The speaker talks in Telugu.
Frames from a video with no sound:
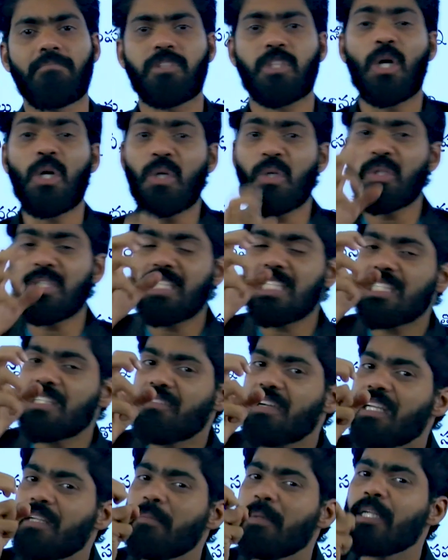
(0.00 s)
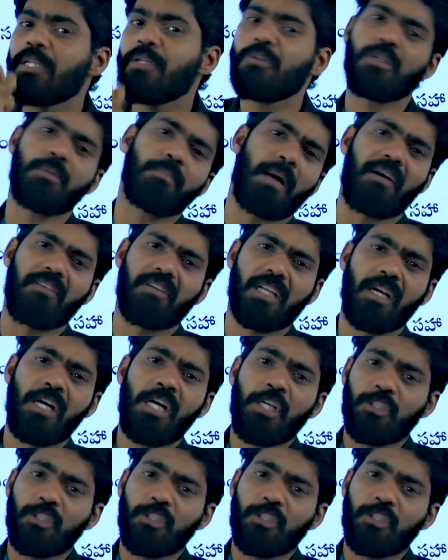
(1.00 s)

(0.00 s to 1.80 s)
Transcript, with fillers: సంకుచితమైనటువంటి భావన